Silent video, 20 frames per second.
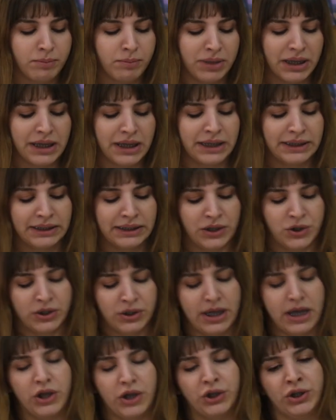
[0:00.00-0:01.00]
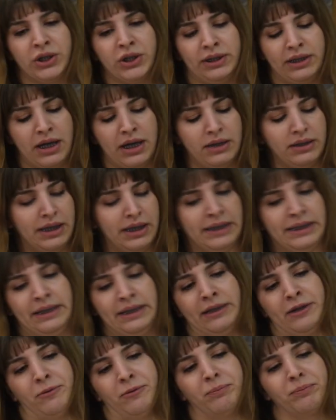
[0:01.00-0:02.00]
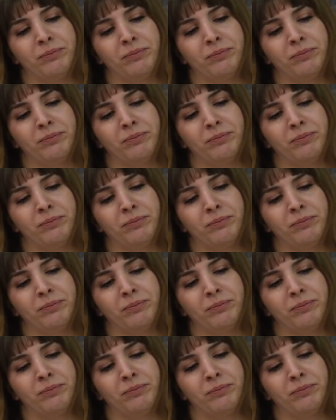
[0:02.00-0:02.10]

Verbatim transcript: Bir gazeteci de işinden edildi.